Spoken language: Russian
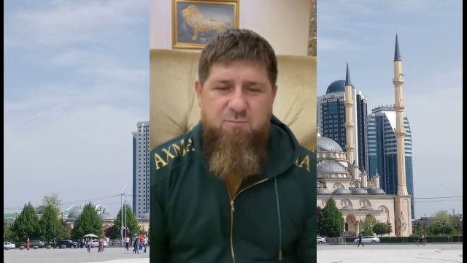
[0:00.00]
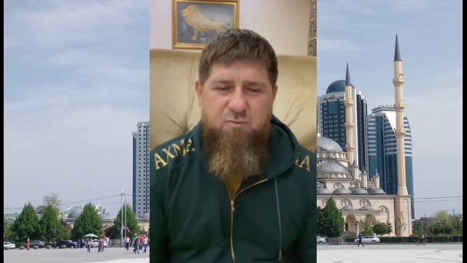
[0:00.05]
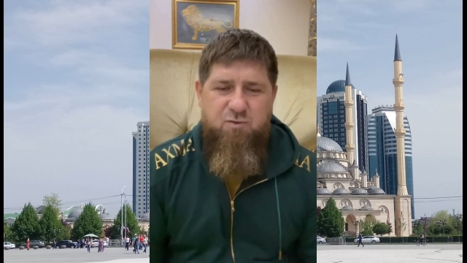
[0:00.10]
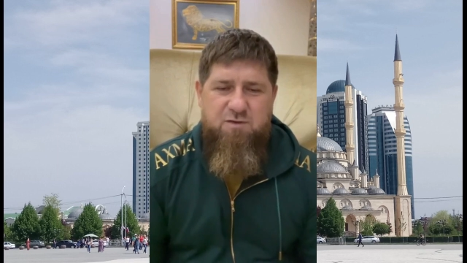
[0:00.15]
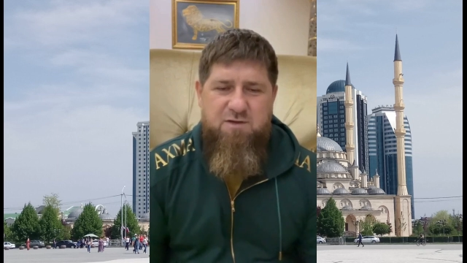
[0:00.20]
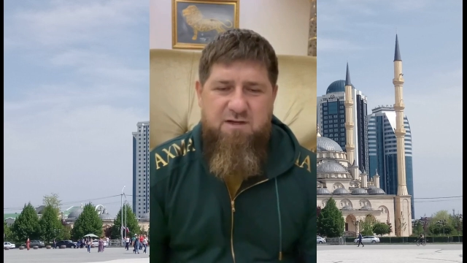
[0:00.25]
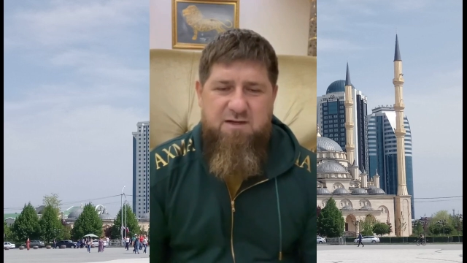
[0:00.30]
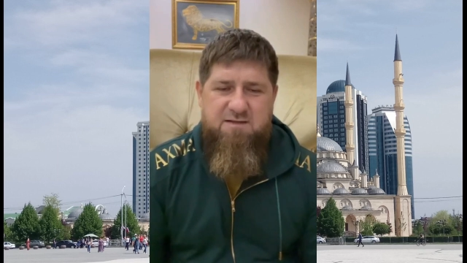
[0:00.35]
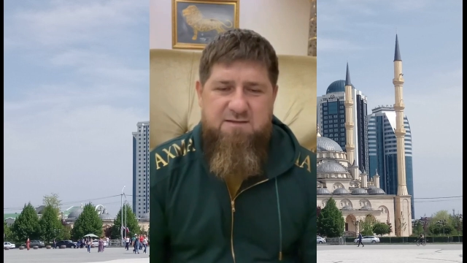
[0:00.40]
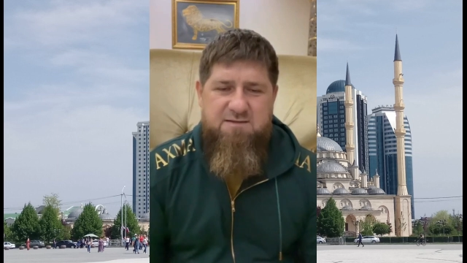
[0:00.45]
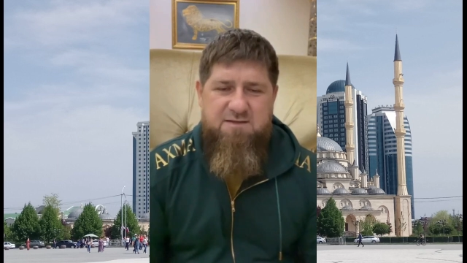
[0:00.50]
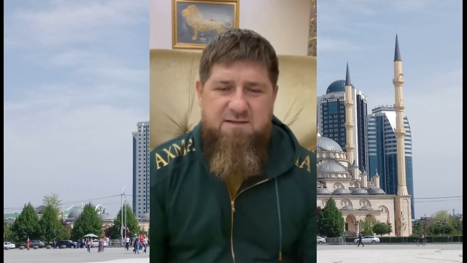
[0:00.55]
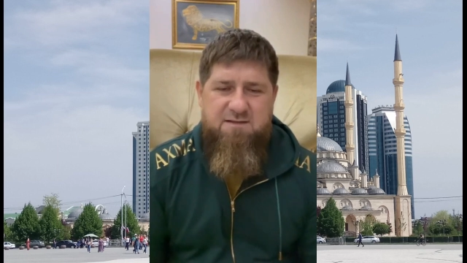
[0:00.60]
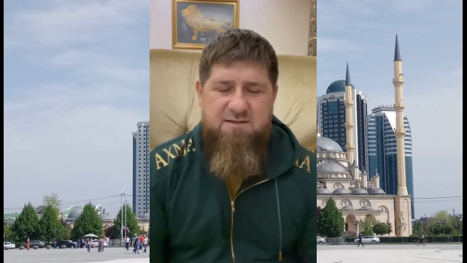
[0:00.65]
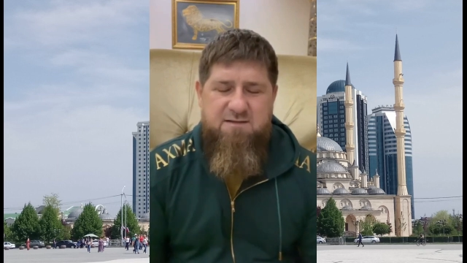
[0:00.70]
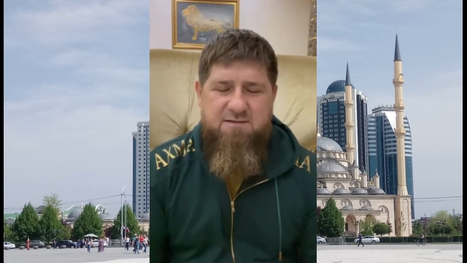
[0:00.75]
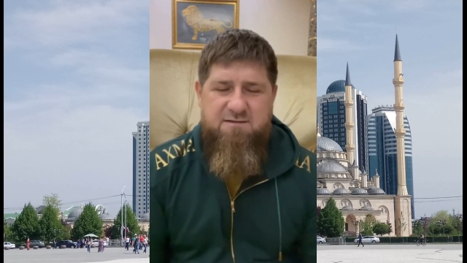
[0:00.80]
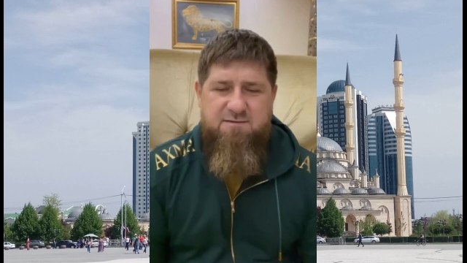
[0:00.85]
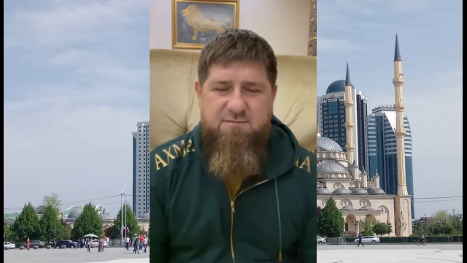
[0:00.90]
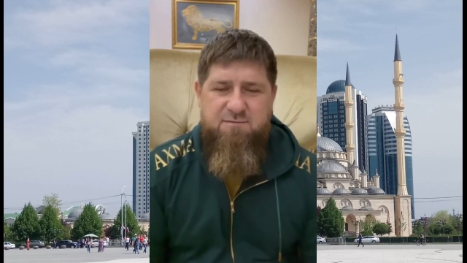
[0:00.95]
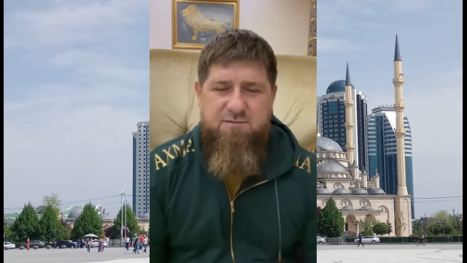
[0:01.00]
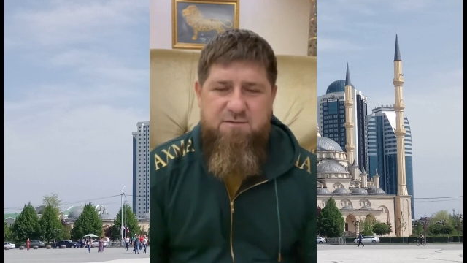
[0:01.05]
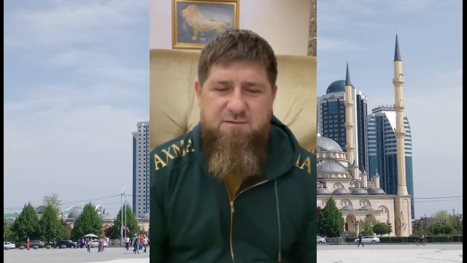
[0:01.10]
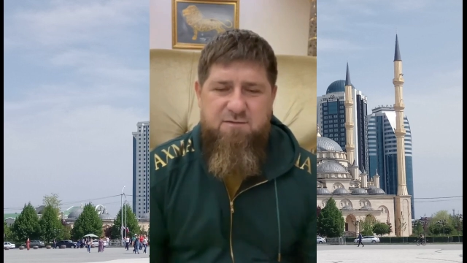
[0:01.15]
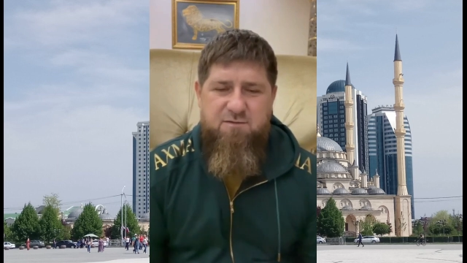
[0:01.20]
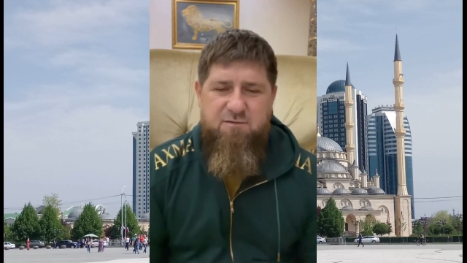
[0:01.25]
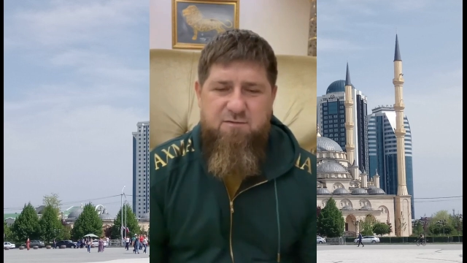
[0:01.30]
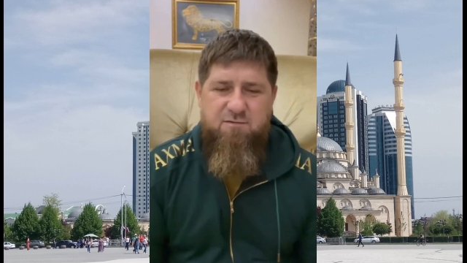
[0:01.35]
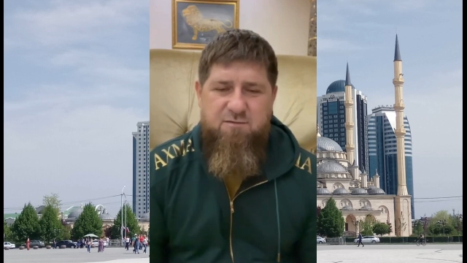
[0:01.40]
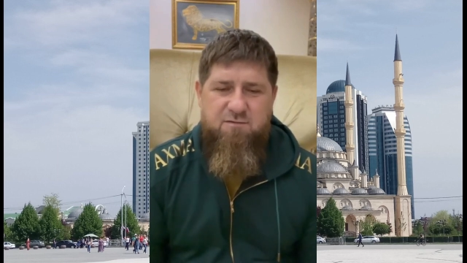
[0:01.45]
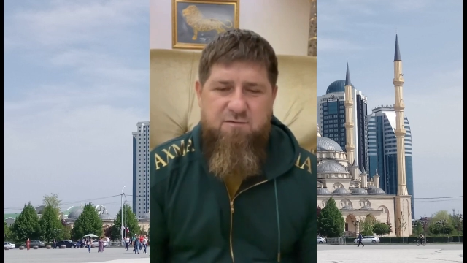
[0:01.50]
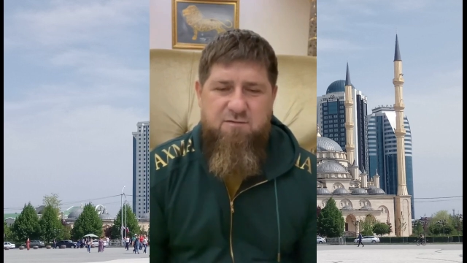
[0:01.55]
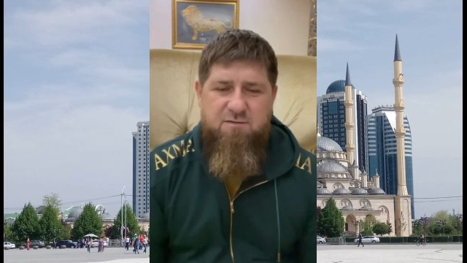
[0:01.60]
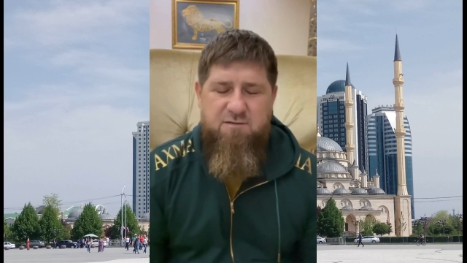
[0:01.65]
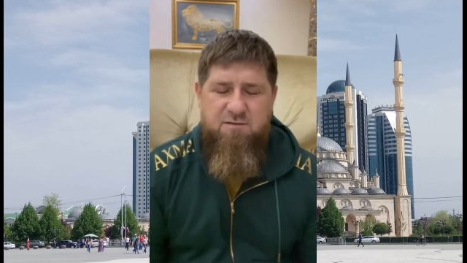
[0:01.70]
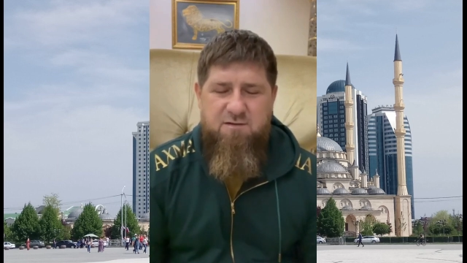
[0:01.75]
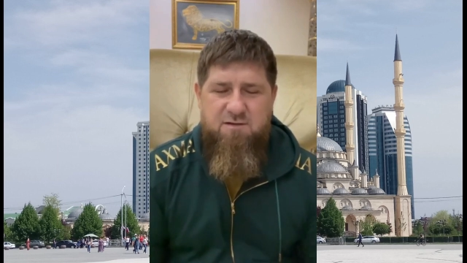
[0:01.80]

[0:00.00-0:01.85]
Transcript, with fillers: ему доказательство дан.